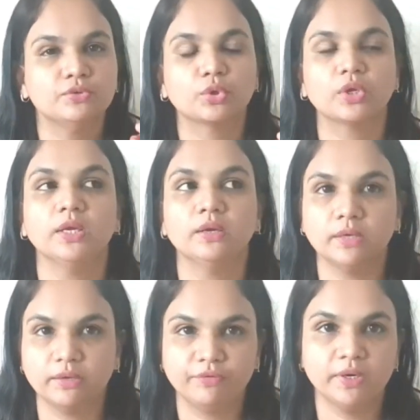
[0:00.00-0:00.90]
जो कि
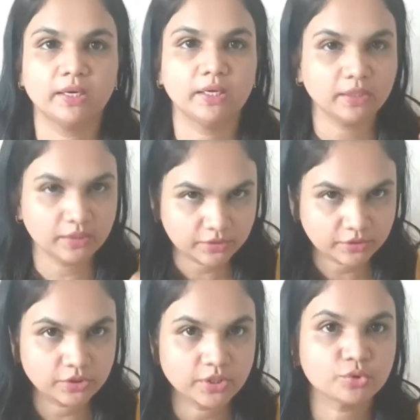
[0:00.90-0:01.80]
डेफिनेटली
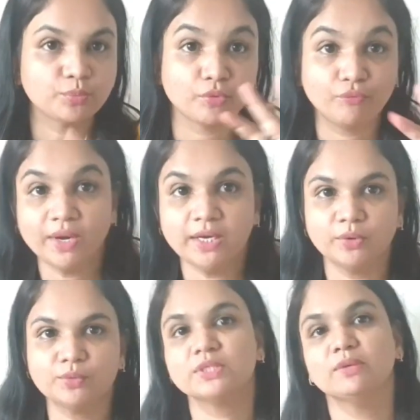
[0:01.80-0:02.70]
ये जो प्रोफाइल
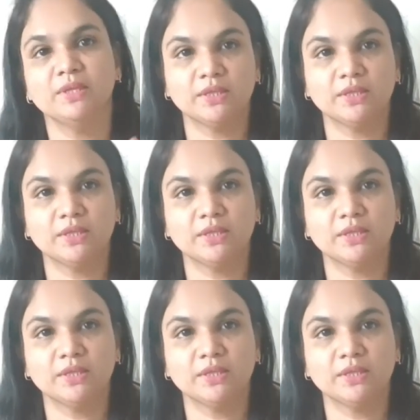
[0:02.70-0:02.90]
है उससे